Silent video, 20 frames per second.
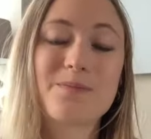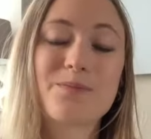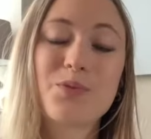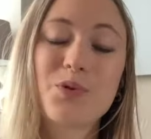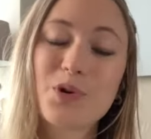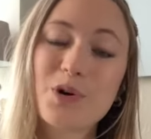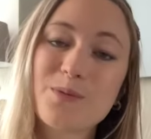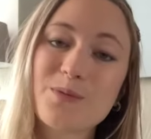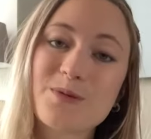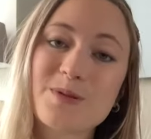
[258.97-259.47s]

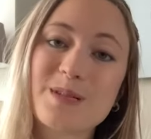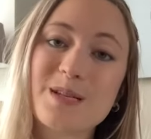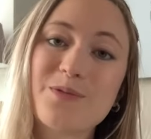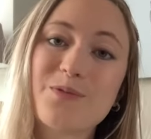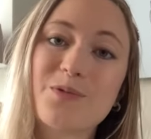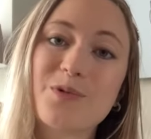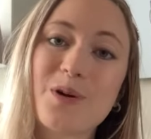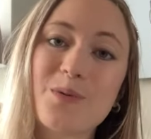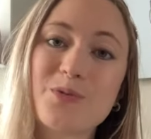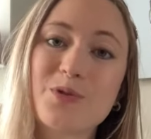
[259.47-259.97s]
Pour commencer,
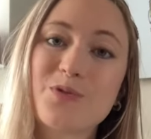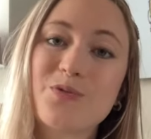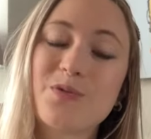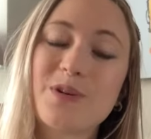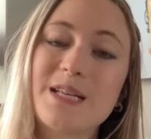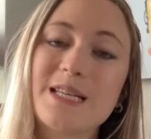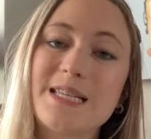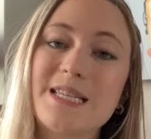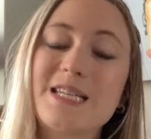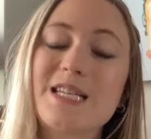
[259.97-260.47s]
donc comme je vous
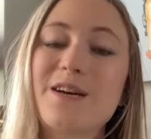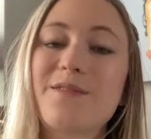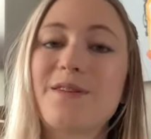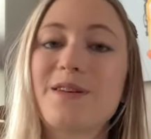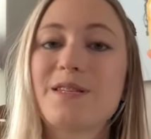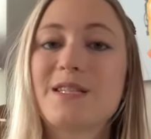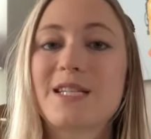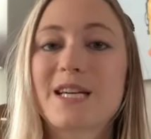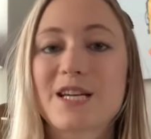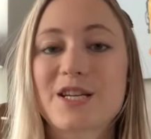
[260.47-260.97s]
l'ai dit,
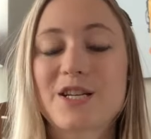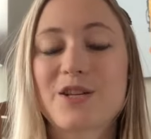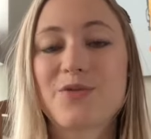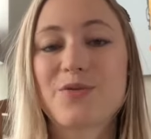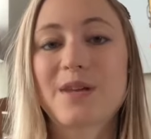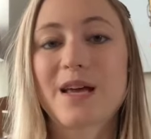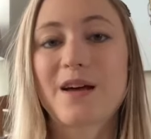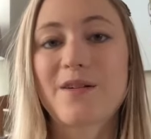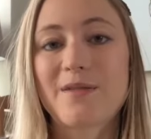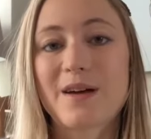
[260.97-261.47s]
j'avais cherché du
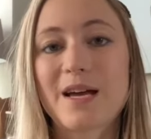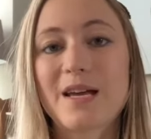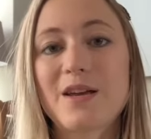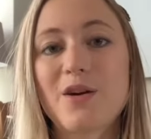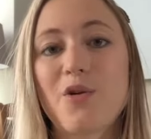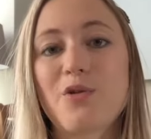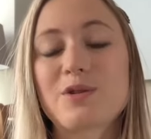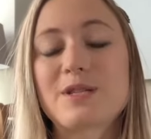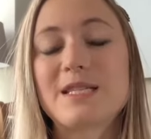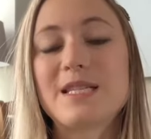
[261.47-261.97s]
travail
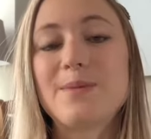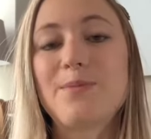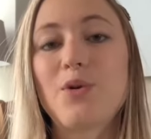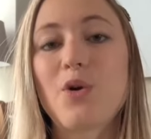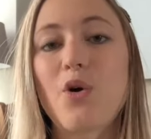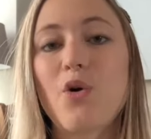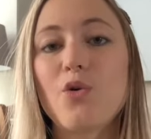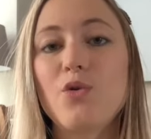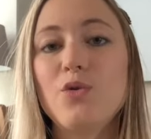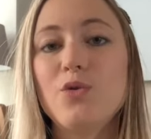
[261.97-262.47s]
en
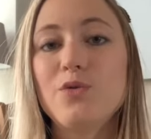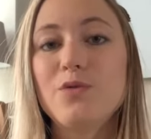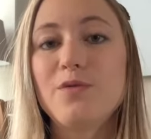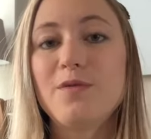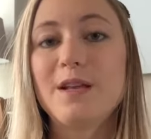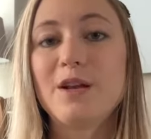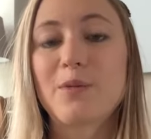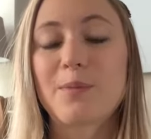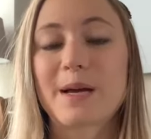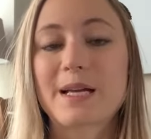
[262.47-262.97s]
ciblant une
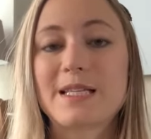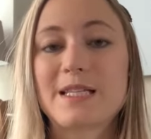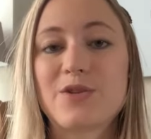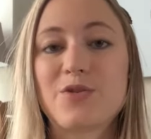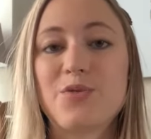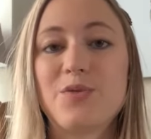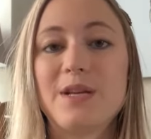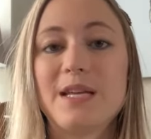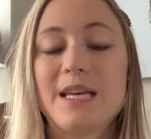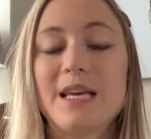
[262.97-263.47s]
ville en
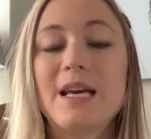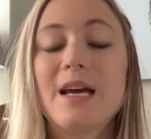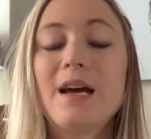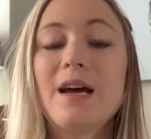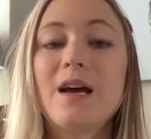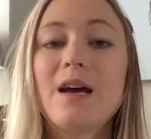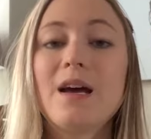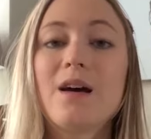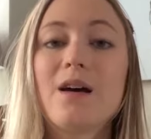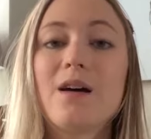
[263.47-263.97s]
particulier
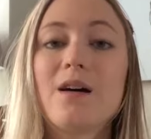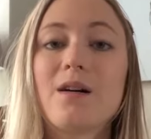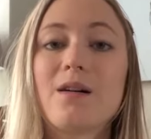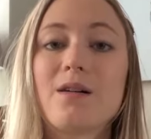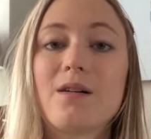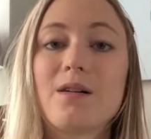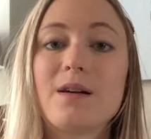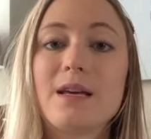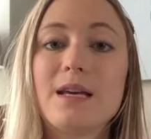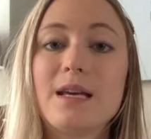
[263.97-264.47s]
euh,
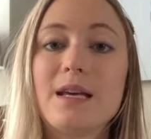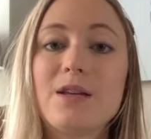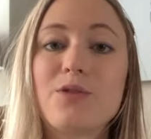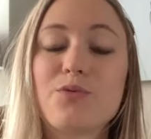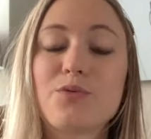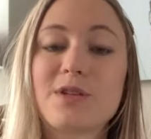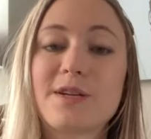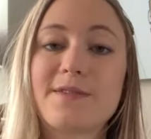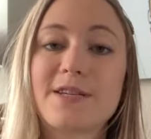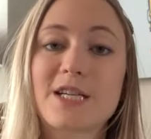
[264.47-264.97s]
et
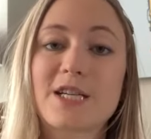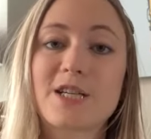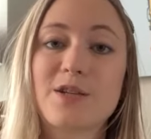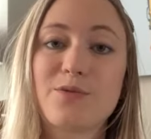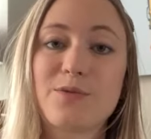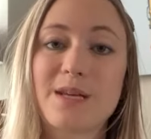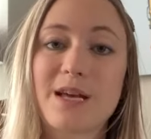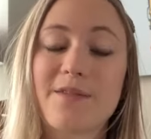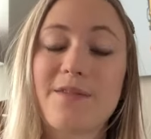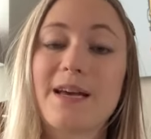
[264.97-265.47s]
donc j'avais cherché
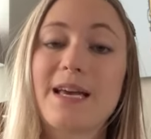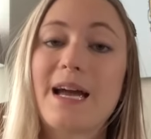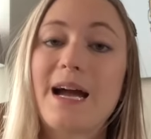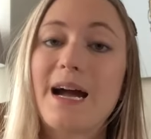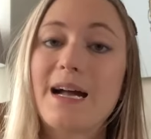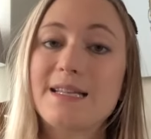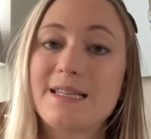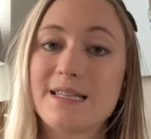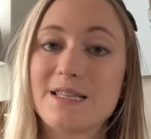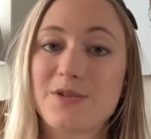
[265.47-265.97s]
du travail
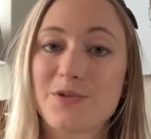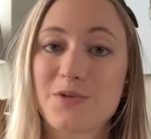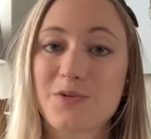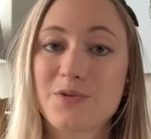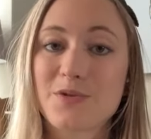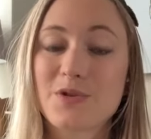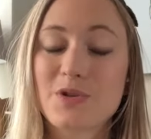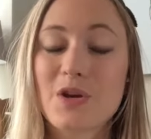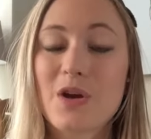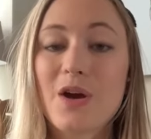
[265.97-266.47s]
à
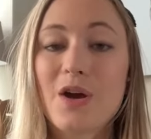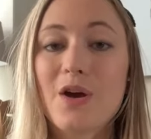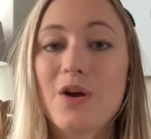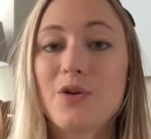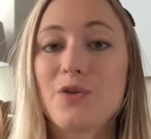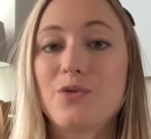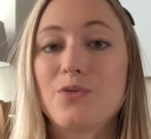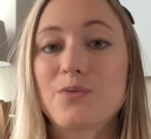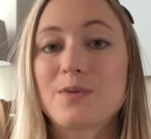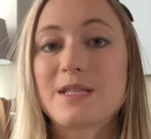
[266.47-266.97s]
distance.
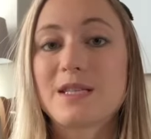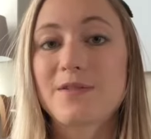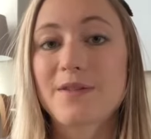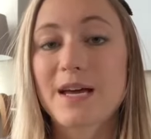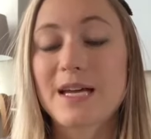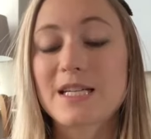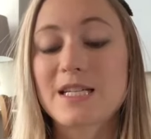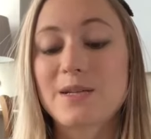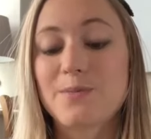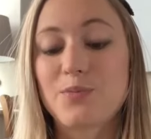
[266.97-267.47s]
Donc c'est
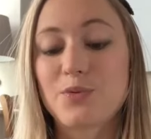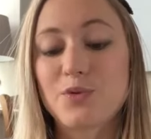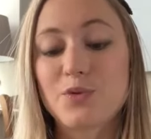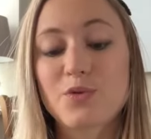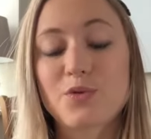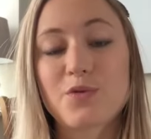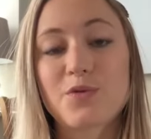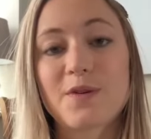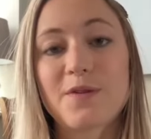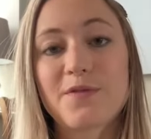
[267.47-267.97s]
vrai que j'ai plutôt
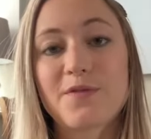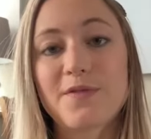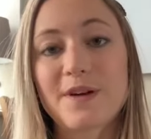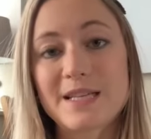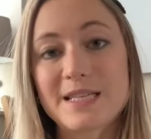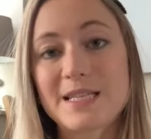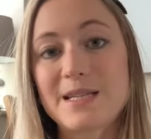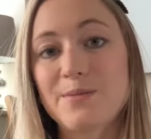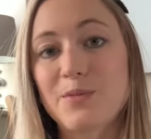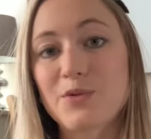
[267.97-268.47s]
trouvé
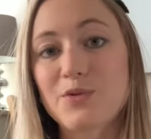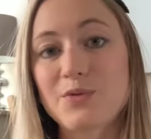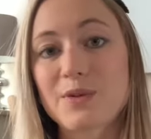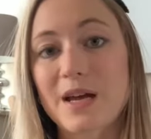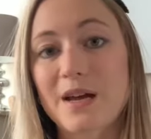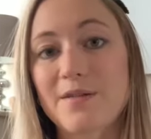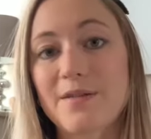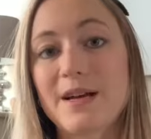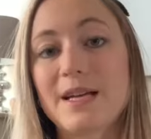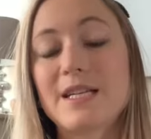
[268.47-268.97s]
facilement du
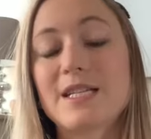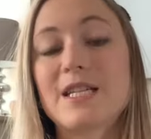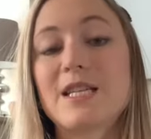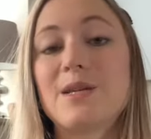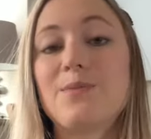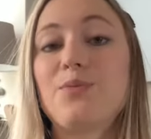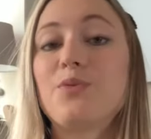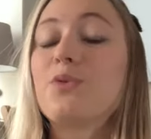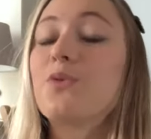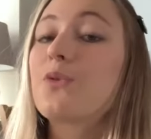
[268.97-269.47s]
travail,
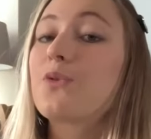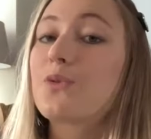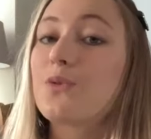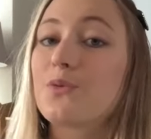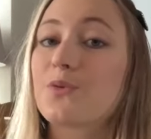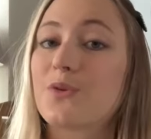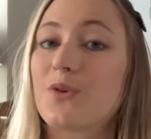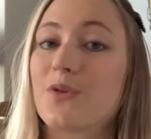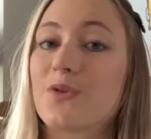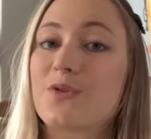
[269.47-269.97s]
j'étais plutôt
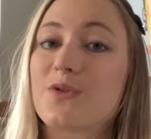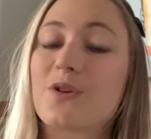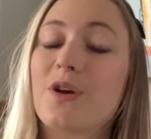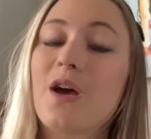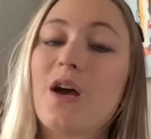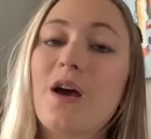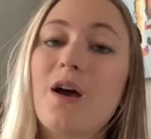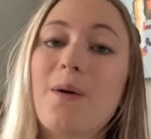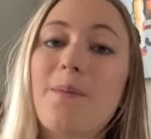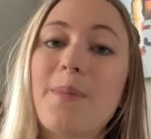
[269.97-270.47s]
contente
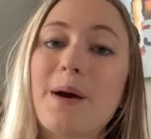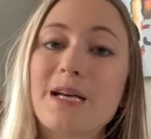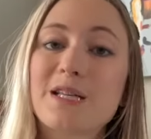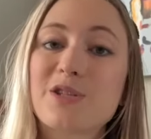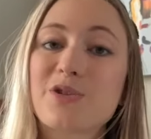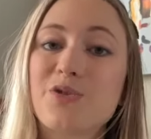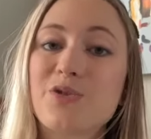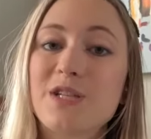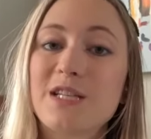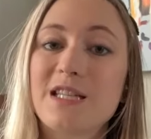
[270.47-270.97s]

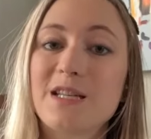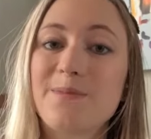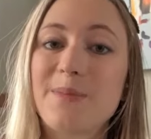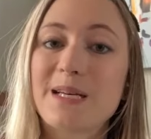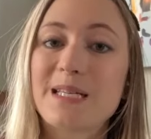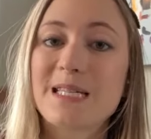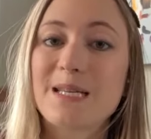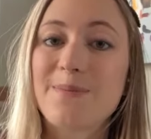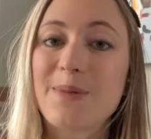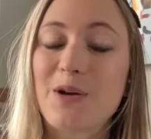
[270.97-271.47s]
parce que j'étais
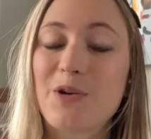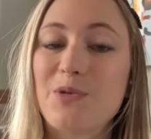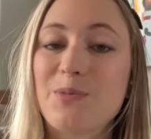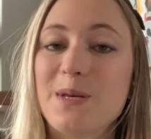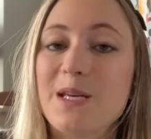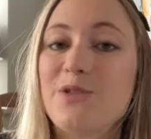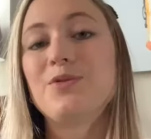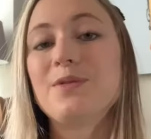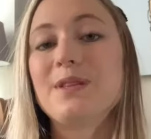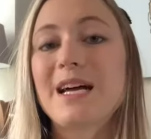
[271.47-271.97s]
passée par le
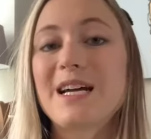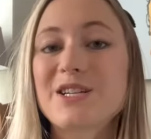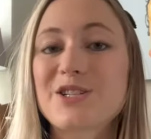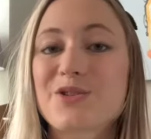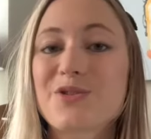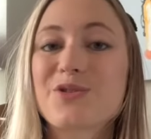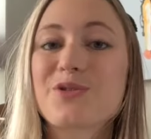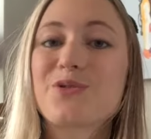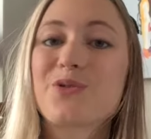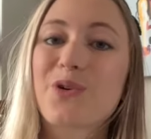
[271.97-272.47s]
biais d'une
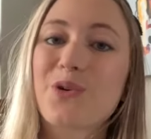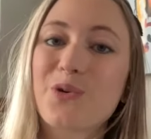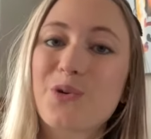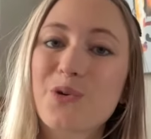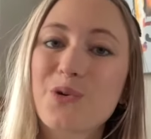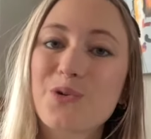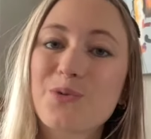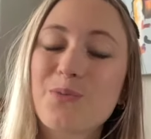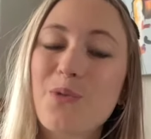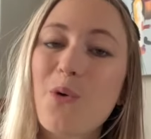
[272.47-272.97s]
agence de
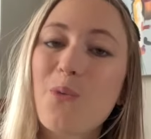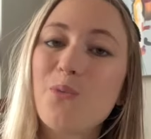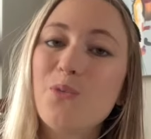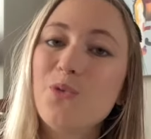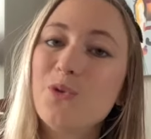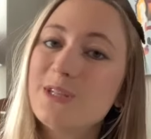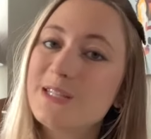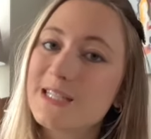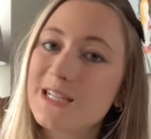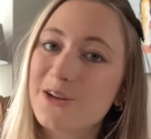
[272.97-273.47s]
recrutement
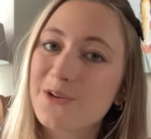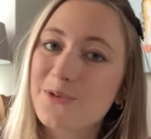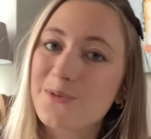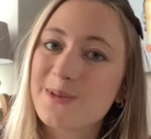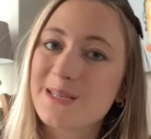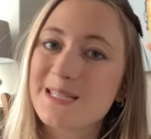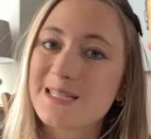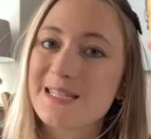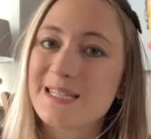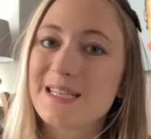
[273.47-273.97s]

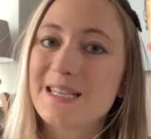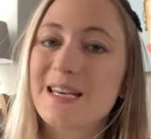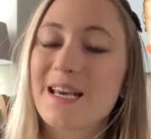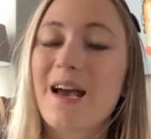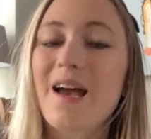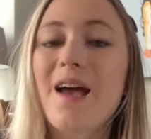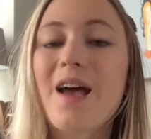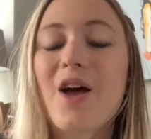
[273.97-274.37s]
multilinguistique.